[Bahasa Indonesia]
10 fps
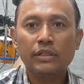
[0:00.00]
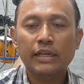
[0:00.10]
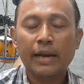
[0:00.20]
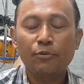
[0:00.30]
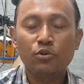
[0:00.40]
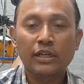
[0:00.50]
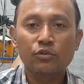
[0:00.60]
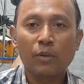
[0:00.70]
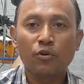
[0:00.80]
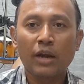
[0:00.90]
30 dan
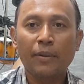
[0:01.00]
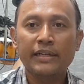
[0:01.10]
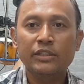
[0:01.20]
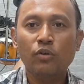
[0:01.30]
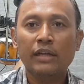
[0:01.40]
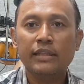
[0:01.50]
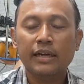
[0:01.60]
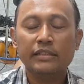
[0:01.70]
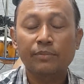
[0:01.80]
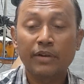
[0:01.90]
28 itu
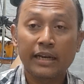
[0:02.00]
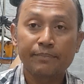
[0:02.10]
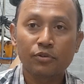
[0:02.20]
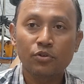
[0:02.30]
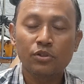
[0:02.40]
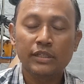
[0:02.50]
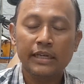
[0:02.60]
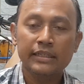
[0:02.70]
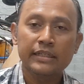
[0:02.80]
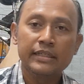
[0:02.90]
antara 90
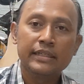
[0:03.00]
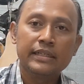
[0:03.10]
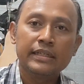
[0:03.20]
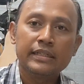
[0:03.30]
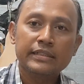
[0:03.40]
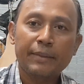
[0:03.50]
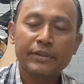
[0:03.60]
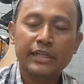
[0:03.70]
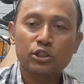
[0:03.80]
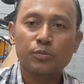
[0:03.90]
dan
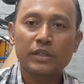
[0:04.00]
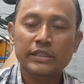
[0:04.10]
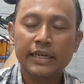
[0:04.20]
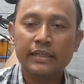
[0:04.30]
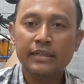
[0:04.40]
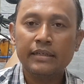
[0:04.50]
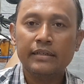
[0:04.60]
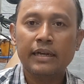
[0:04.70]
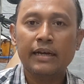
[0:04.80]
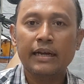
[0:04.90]
sampai
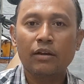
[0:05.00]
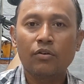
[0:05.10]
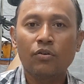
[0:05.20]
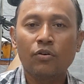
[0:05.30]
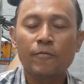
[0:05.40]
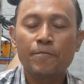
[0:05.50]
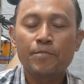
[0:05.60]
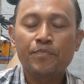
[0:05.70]
100%. Nah, kalau